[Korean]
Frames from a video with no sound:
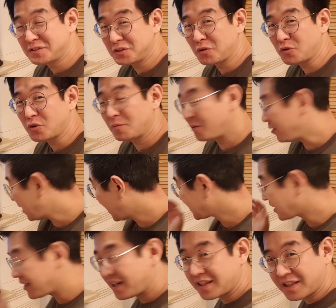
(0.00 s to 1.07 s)
노트북을
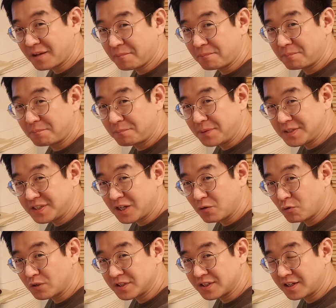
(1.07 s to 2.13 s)
항상 여기다 비치해 놓고
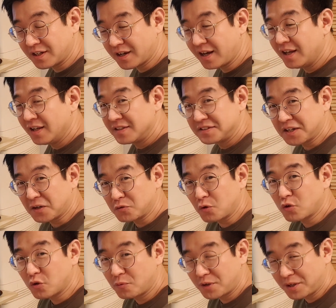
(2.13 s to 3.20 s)
있으니까 제가
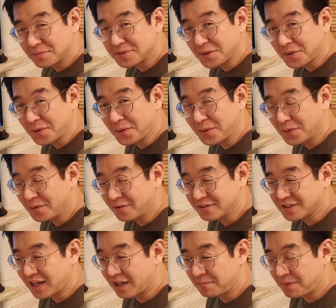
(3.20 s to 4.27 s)
노트북이 없어요
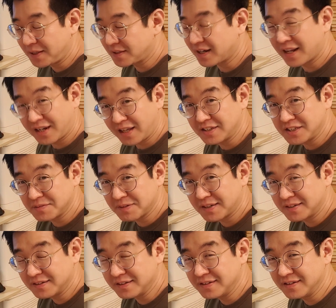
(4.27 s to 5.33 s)
그래서 아이패드 하나 있지만은
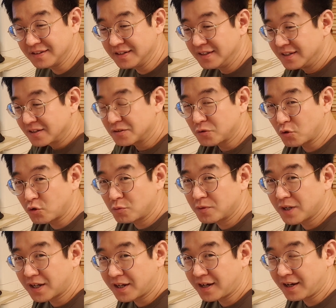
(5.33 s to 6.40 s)
노트북
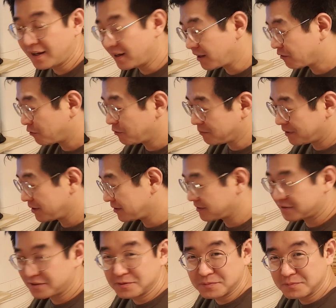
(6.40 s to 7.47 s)
하나 갖고 막
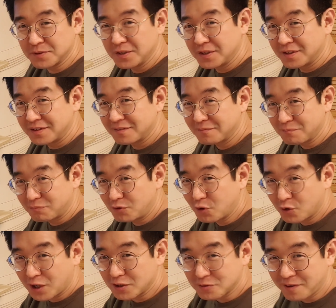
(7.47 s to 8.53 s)
좀
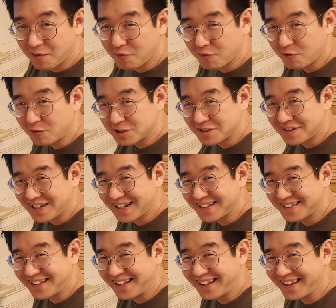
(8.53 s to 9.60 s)
블로그나 좀 하고 싶긴
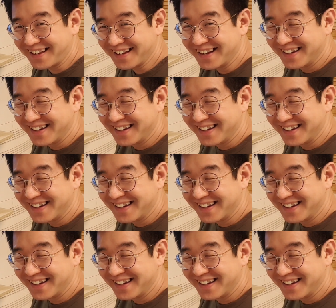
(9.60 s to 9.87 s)
한데